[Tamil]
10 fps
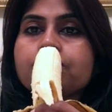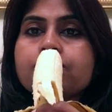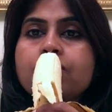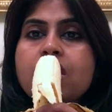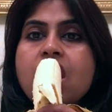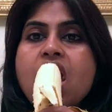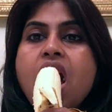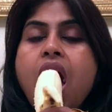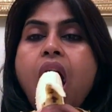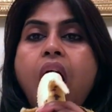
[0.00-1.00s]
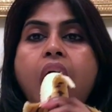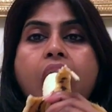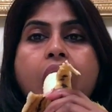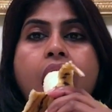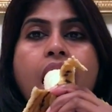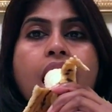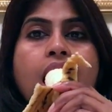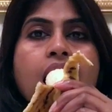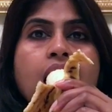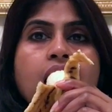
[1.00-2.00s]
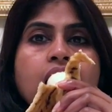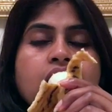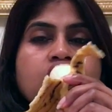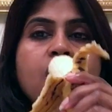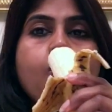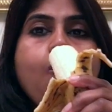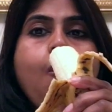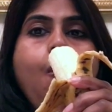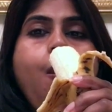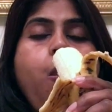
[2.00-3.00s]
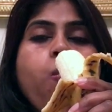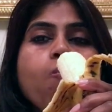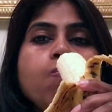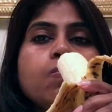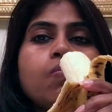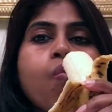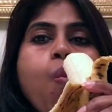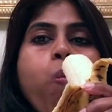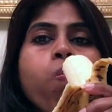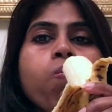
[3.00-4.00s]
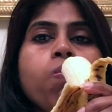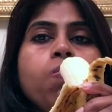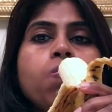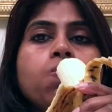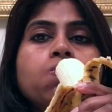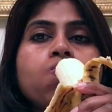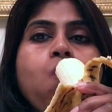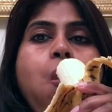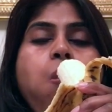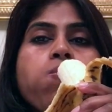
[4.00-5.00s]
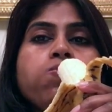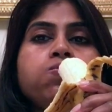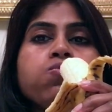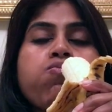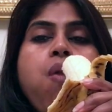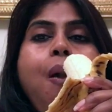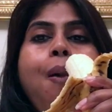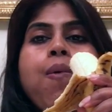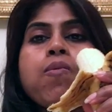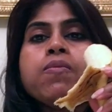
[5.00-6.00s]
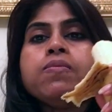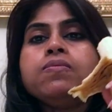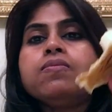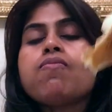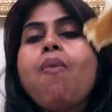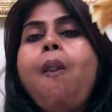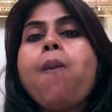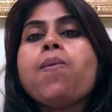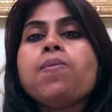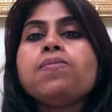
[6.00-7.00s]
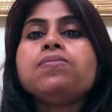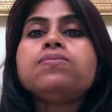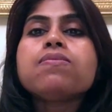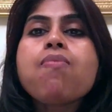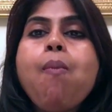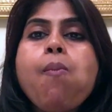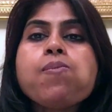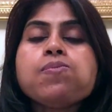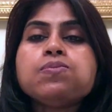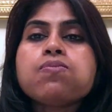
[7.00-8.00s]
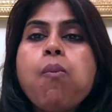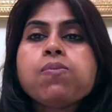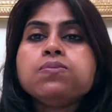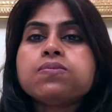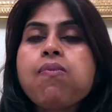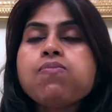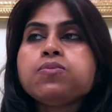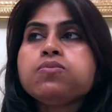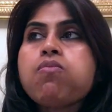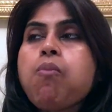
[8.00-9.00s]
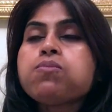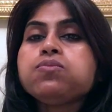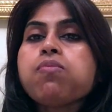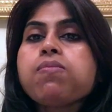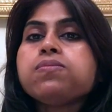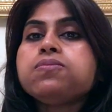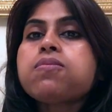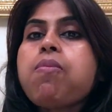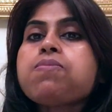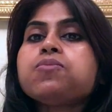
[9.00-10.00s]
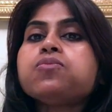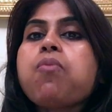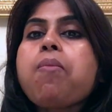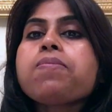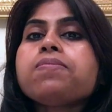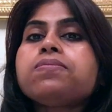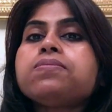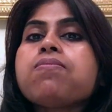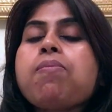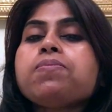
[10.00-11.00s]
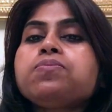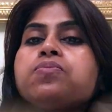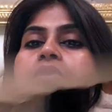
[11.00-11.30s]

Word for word: பழத்தில் பொதுவாகவே நார்ச்சத்து வந்து அதிகமாக இருக்குது இது வந்து நம்மளுடைய நா நார்ச்சத்து அதிகமாக உள்ள பொருட்கள் நம்ம எடுக்கும் பொழுது நம்மளோட கொலஸ்ட்ராலுடைய கொழுப்பு அளவு வந்து குறைக்குது